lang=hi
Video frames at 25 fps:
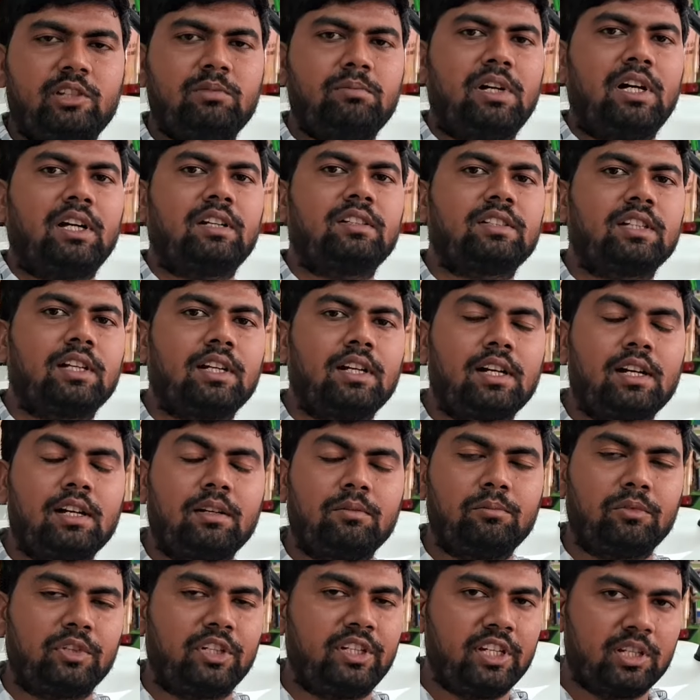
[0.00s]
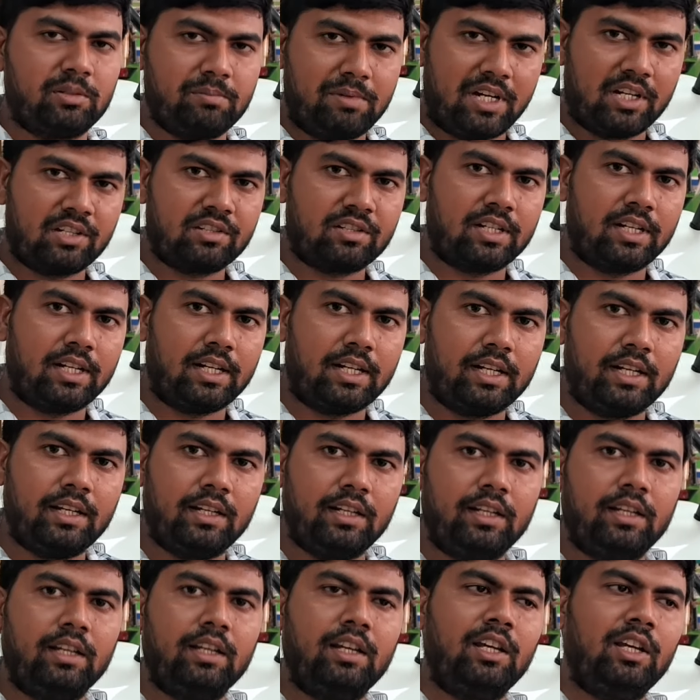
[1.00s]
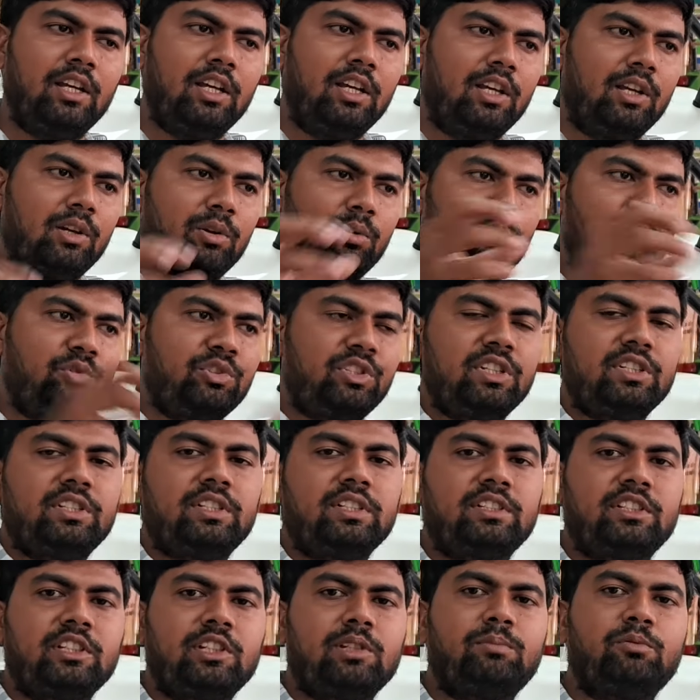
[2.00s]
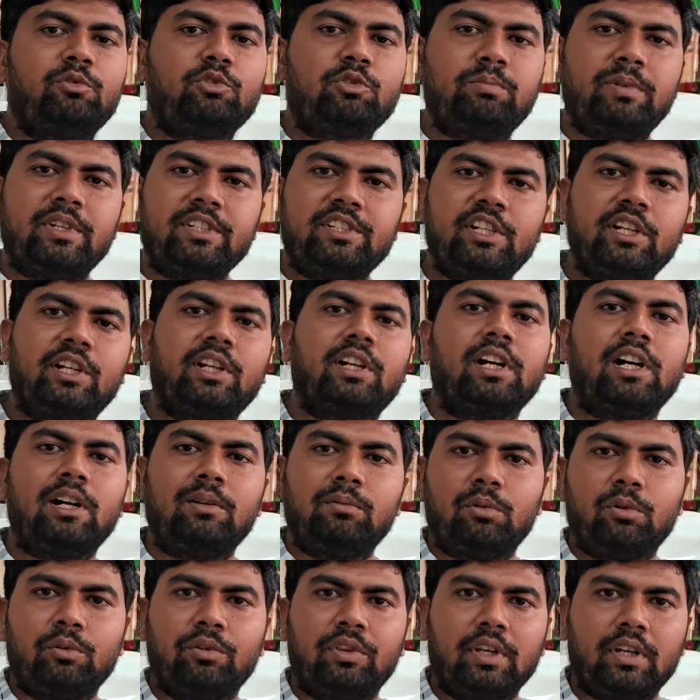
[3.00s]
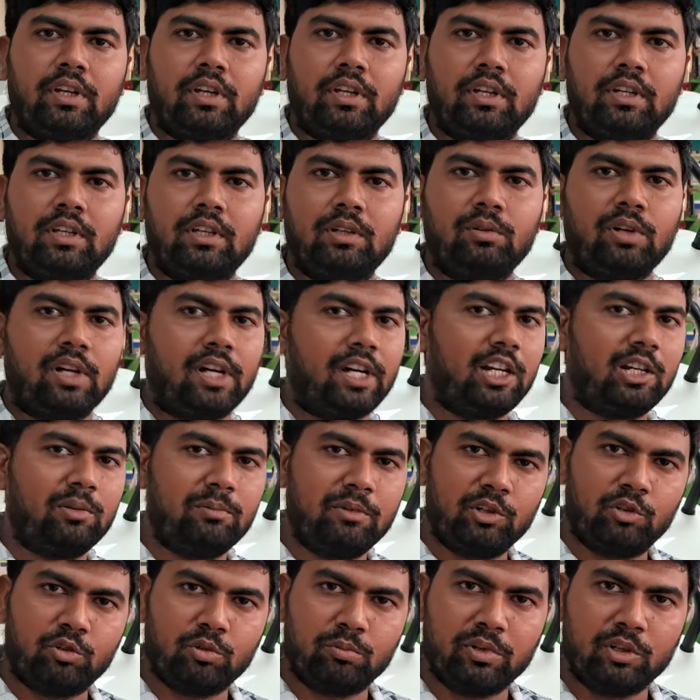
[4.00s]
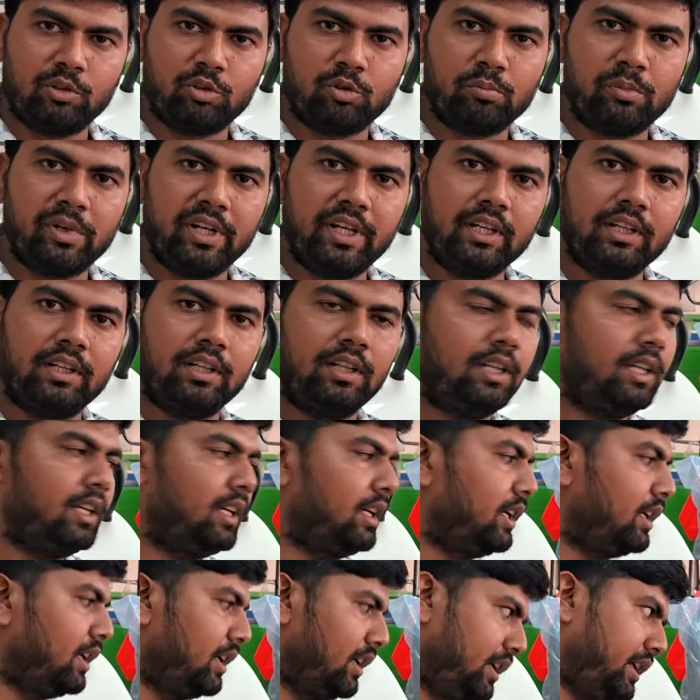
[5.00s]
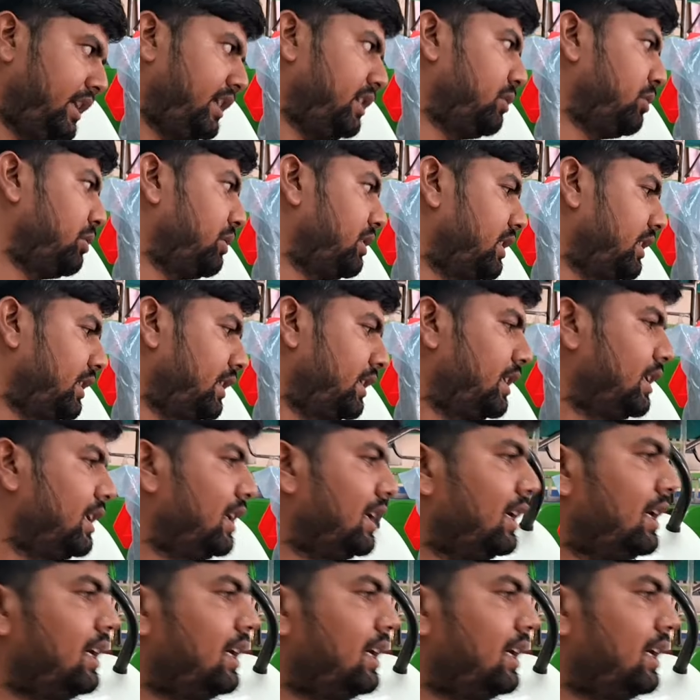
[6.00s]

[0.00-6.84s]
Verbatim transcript: गियर बॉक्स का गियर बॉक्स का आयल है उसी से सिर्फ उस पर छिड़काव होता है ऑयल में डूबे हुए ब्रेक नहीं होते हैं